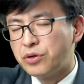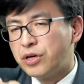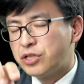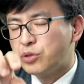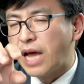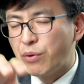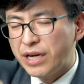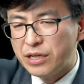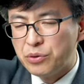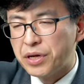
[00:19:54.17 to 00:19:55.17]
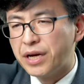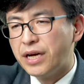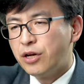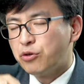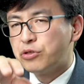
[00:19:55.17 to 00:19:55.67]
与大卫立约，
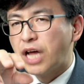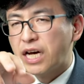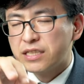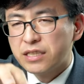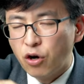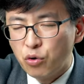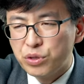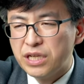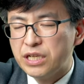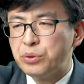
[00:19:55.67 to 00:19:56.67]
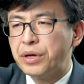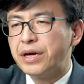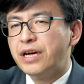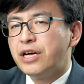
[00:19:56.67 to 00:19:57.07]
与他的后裔立约，